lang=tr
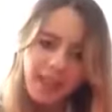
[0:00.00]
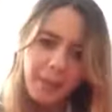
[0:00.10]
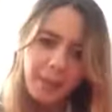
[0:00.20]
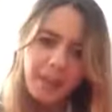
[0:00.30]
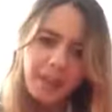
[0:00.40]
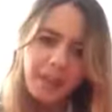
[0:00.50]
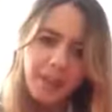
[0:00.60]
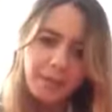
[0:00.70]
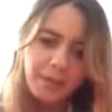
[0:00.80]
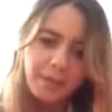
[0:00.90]
HDP
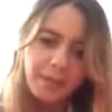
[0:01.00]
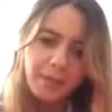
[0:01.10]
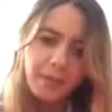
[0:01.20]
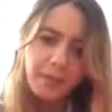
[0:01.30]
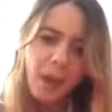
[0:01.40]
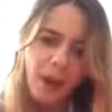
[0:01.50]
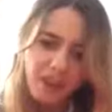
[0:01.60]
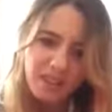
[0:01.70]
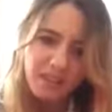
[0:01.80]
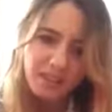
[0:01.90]
denilen
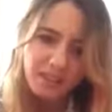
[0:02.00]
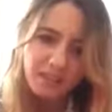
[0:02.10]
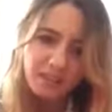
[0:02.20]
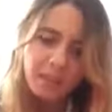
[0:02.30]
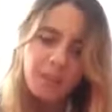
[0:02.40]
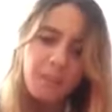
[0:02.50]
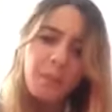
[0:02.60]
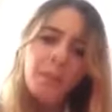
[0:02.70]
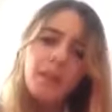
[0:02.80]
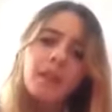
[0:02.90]
parti
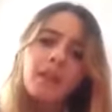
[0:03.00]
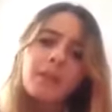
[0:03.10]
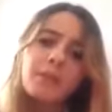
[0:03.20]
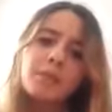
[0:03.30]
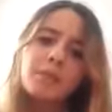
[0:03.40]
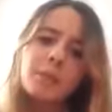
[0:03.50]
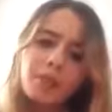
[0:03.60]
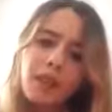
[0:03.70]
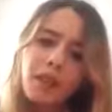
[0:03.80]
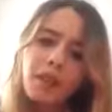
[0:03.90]

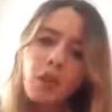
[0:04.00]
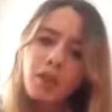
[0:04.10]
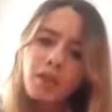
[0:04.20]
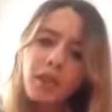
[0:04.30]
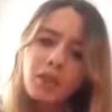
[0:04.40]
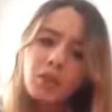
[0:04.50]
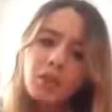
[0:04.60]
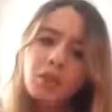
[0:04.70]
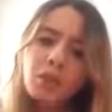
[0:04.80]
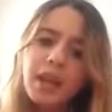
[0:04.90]
buna oy veren
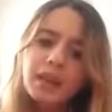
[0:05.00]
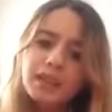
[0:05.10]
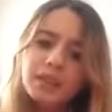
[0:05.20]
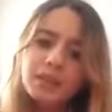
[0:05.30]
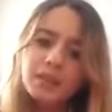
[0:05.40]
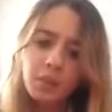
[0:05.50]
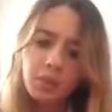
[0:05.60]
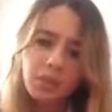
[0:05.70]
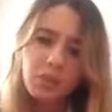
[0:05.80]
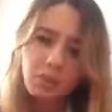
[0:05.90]
Kürtler
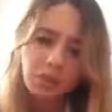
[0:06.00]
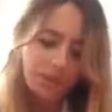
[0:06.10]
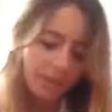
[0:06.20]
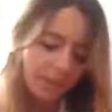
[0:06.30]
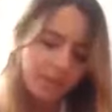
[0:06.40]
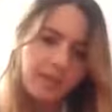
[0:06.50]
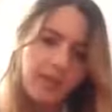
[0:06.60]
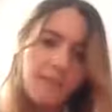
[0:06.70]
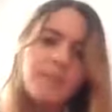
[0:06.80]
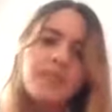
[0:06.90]
şöyle söyleyeceğim
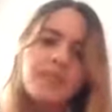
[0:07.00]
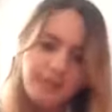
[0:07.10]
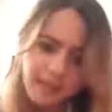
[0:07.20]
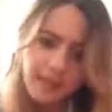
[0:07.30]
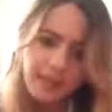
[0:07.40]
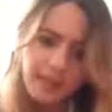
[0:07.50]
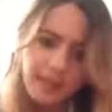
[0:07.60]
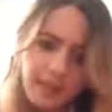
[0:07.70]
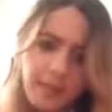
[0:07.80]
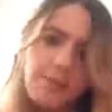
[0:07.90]
size. Siz
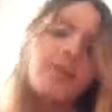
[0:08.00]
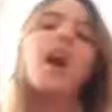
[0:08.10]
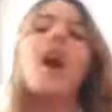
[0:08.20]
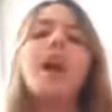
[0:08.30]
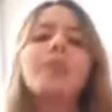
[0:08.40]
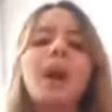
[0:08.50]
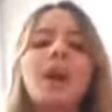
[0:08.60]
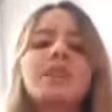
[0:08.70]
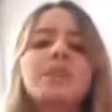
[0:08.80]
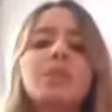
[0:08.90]
AK
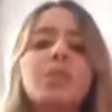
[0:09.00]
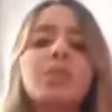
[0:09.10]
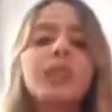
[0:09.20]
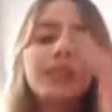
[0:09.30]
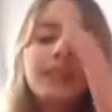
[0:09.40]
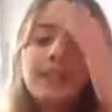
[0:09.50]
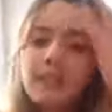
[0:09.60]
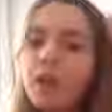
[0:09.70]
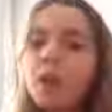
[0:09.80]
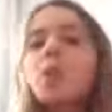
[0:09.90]
Parti bu ülkede
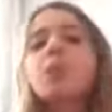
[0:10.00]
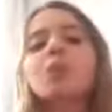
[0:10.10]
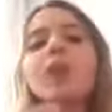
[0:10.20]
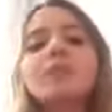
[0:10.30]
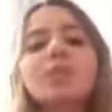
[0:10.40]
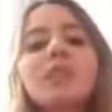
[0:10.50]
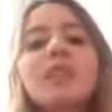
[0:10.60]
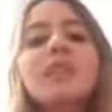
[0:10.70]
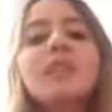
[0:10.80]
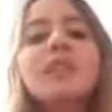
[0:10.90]
iktidarı olduktan sonra
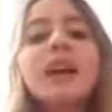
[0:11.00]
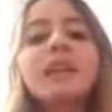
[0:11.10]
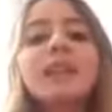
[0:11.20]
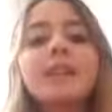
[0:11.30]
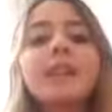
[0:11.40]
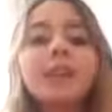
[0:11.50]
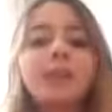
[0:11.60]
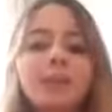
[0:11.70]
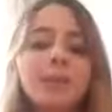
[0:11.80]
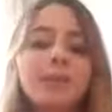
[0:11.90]
insan yerine
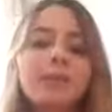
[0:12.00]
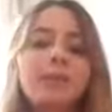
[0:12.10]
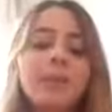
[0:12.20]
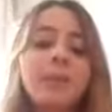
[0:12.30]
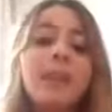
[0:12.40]
koyuldunuz.